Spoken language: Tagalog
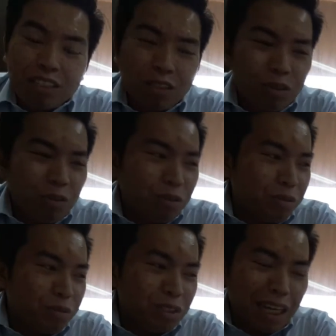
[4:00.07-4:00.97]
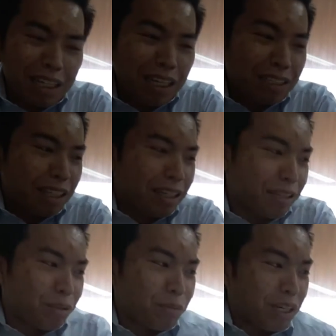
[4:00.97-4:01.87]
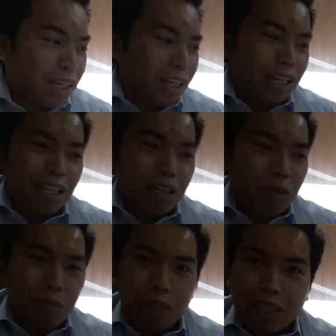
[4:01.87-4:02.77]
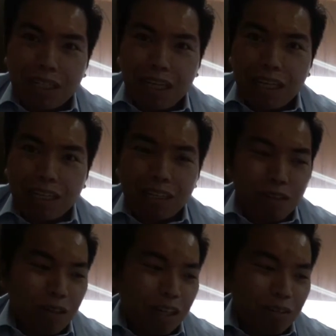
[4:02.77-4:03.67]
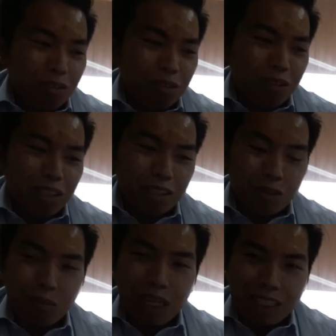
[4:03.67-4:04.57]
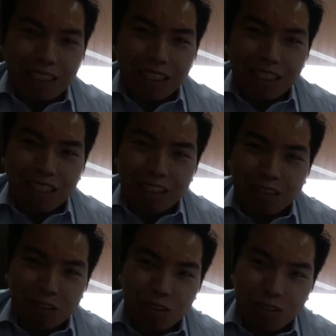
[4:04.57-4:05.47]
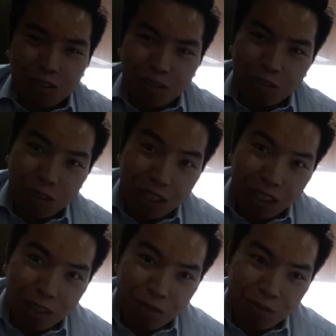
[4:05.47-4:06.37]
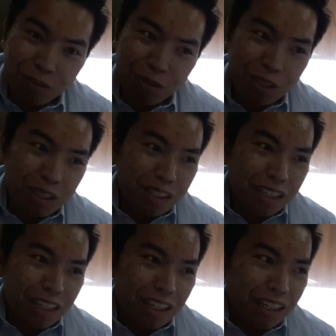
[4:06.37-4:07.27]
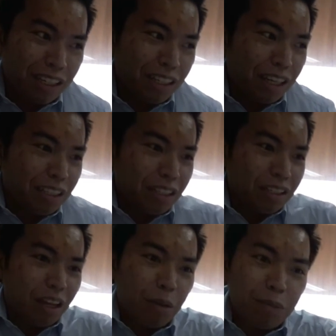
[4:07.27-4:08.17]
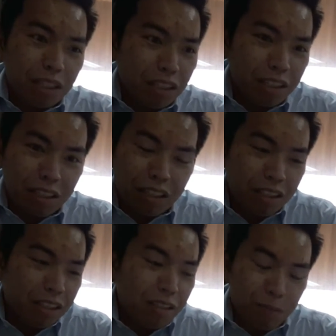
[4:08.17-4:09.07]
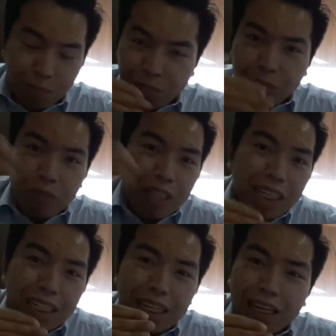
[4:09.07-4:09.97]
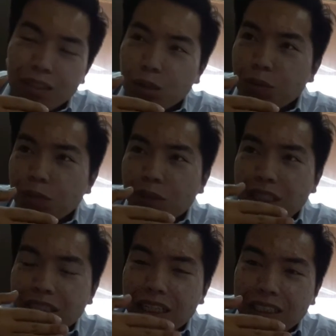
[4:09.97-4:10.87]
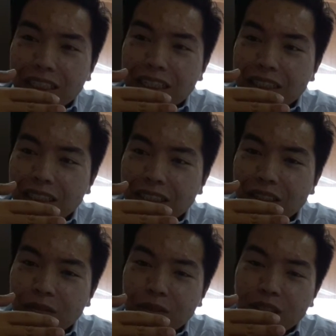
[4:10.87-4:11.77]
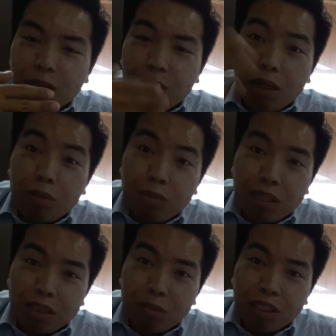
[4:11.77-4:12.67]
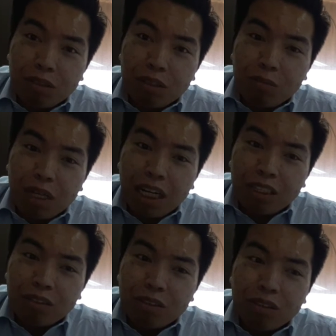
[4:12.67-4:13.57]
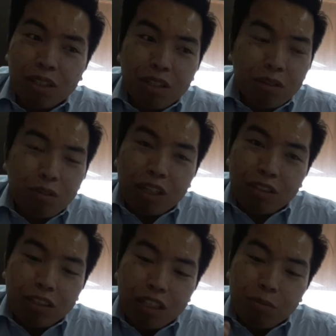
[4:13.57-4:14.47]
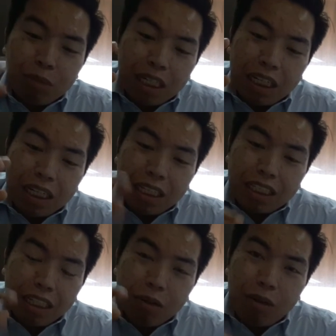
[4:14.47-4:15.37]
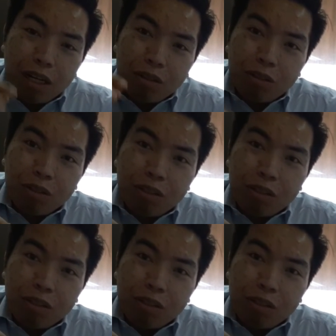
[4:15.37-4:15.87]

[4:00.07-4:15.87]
So, sana, sana itong mga pinaggagawa kong to is maintindihan nyo soon enough. And I think it, I'm not yet ready inayos ko pa yung mga datas and everything para mas ma-explain ko ng maayos kung ano na yung mga nagawa ko